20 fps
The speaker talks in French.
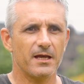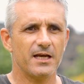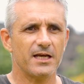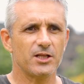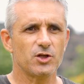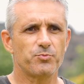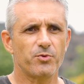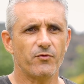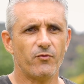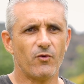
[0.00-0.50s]
et
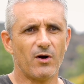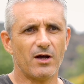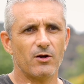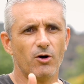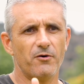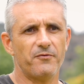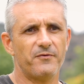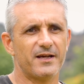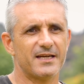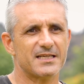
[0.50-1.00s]
nous pouvons
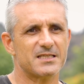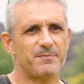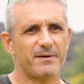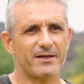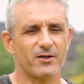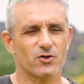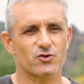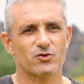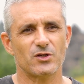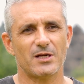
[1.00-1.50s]
alors faire
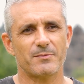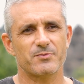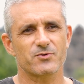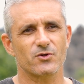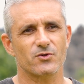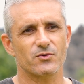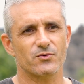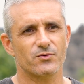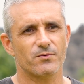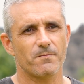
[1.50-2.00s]
l'expérience de
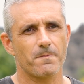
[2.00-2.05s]
l'absolu.